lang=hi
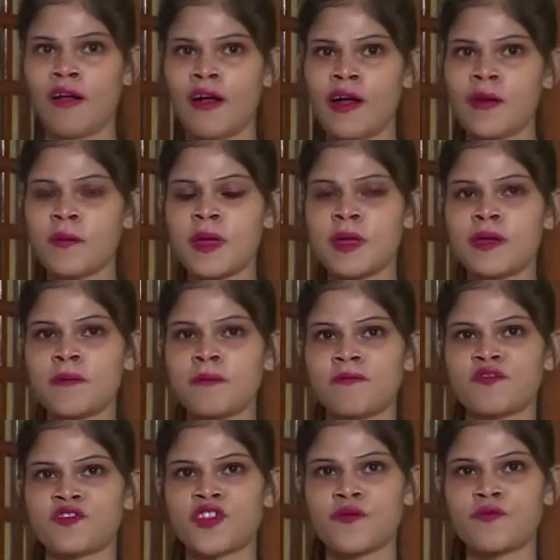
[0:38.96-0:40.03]
हाँ मैं
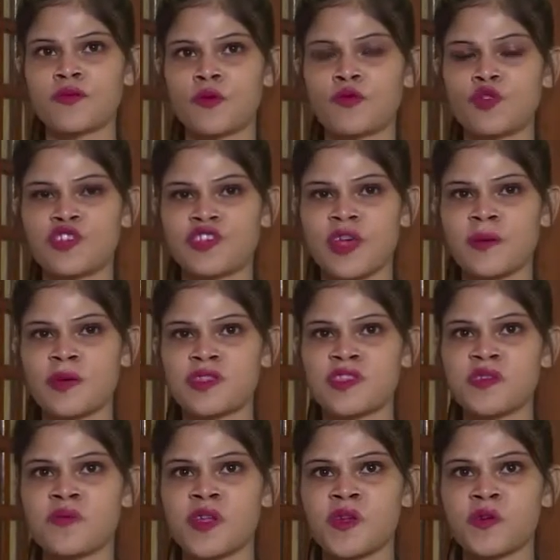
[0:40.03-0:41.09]
जब उड़ीसा में
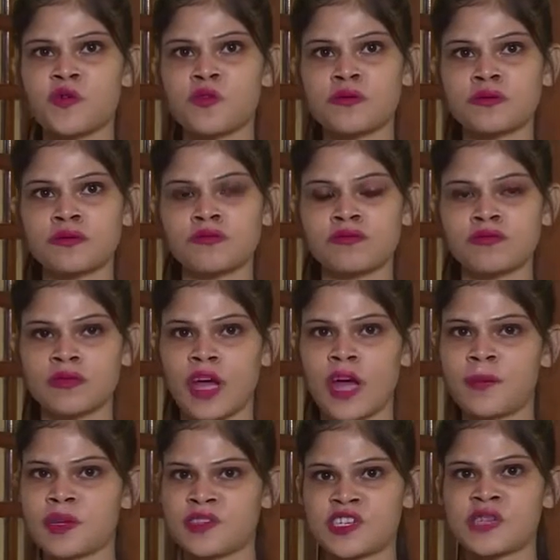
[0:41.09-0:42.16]
थी मेरे को
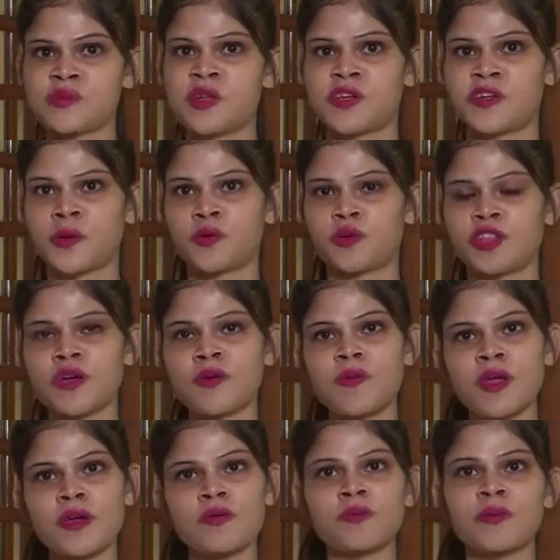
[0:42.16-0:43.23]
हाइपर सिटी में इंटरव्यू होता
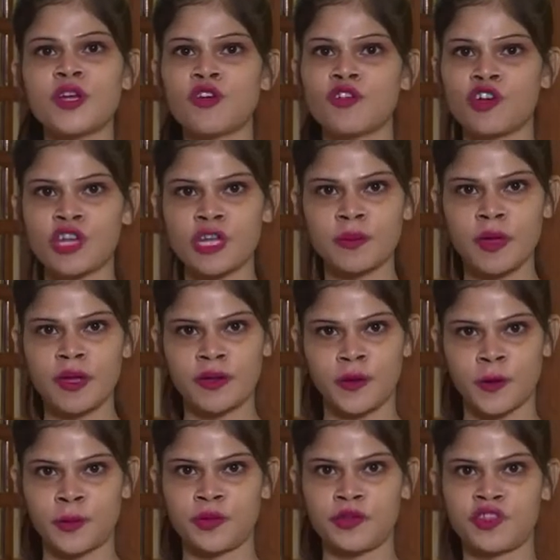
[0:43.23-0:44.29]
मैं वीडियो कॉलिंग में
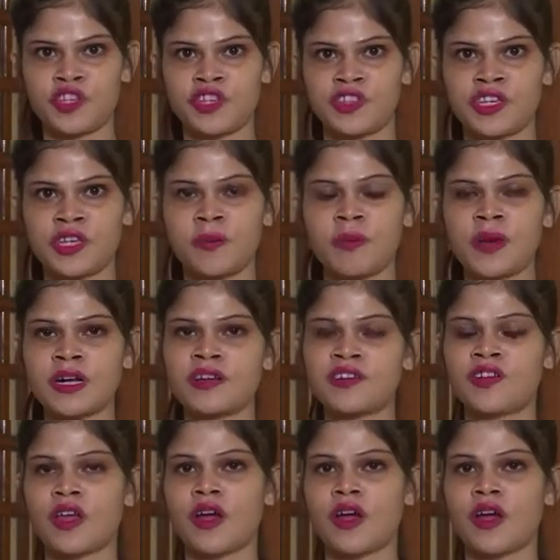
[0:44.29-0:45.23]
इंटरव्यू दी थी बट